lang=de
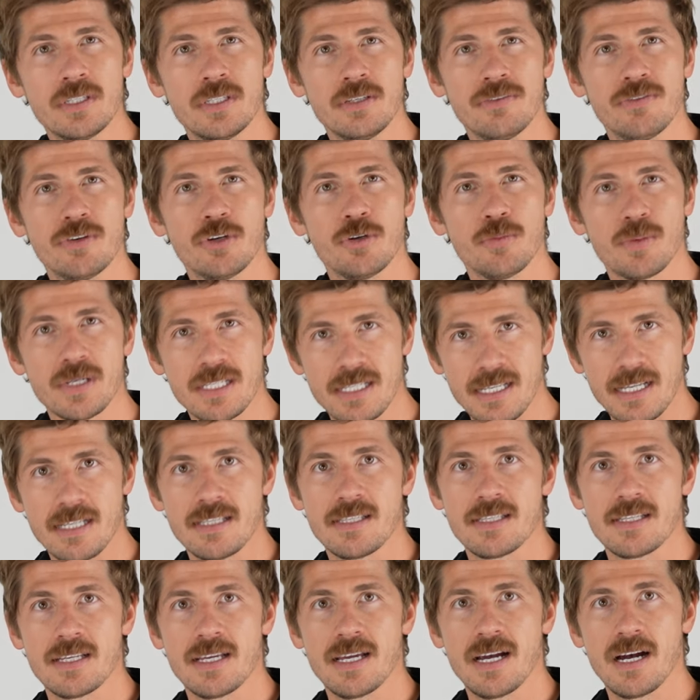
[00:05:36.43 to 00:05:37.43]
die wir übers
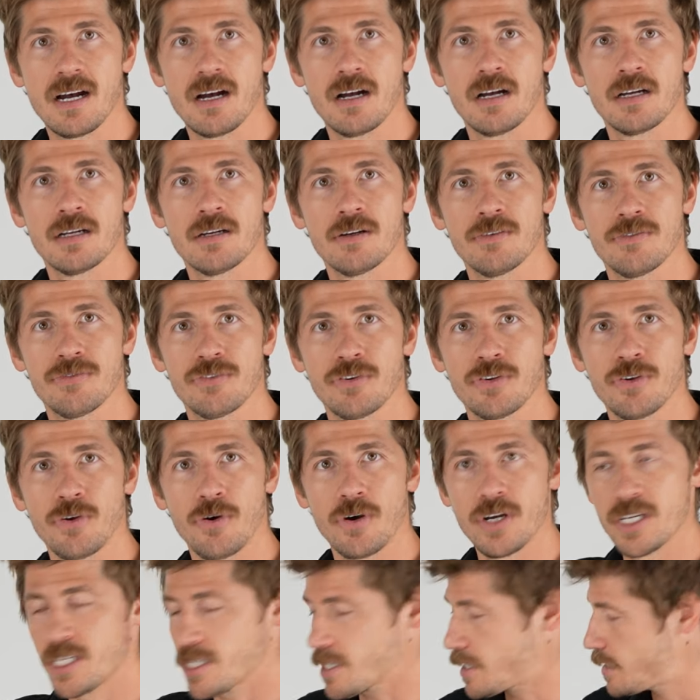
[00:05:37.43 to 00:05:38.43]
letzte Jahr von
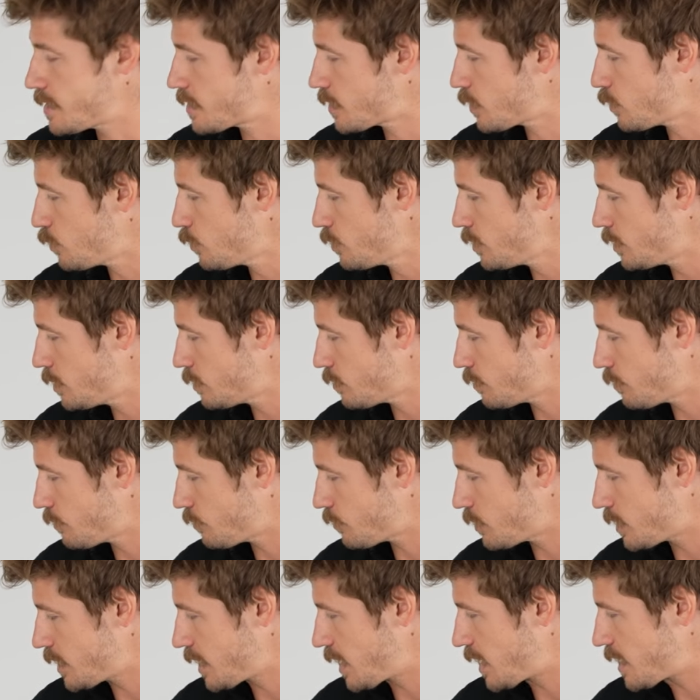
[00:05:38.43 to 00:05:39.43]
euch als Kunden und
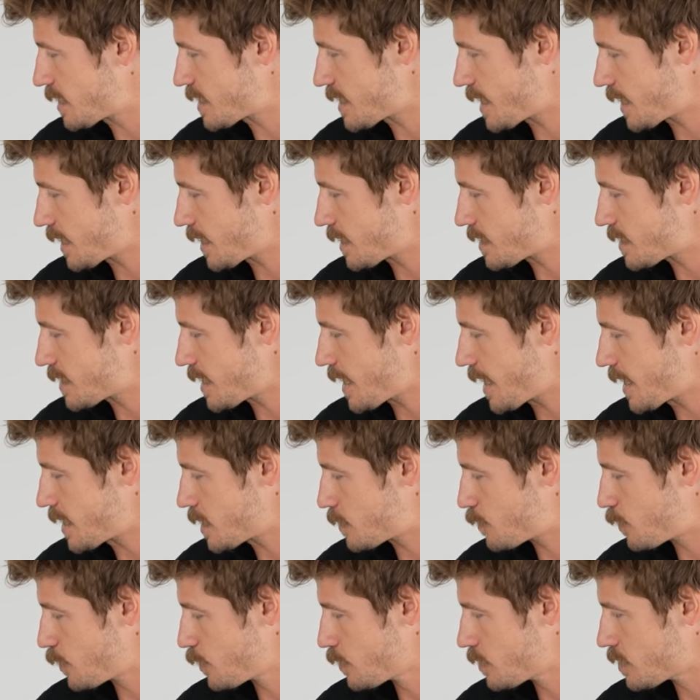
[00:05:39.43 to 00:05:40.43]
von den Glesanern
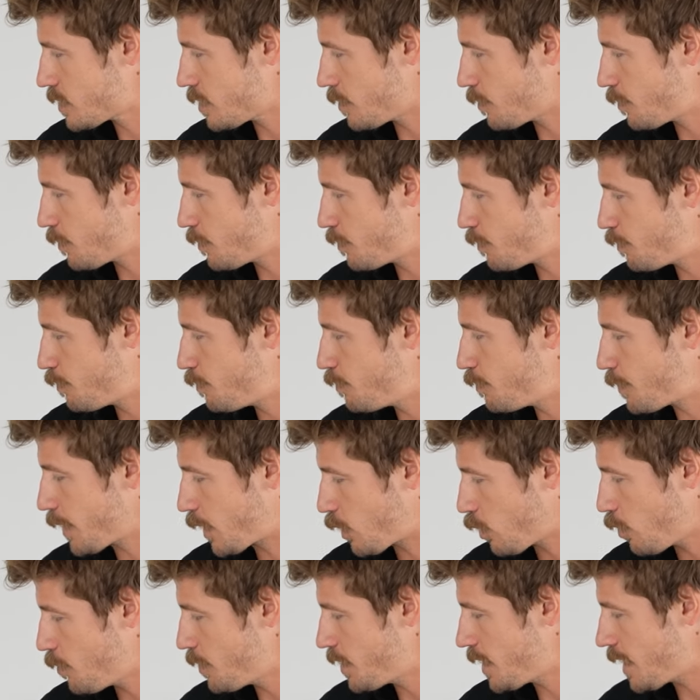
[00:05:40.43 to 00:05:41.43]
C1-Benutzern
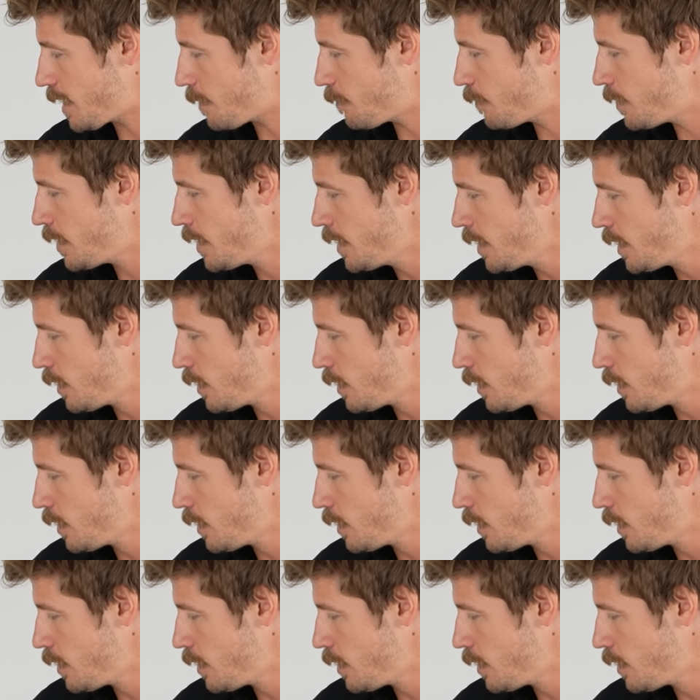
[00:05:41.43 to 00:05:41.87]
bekommen haben.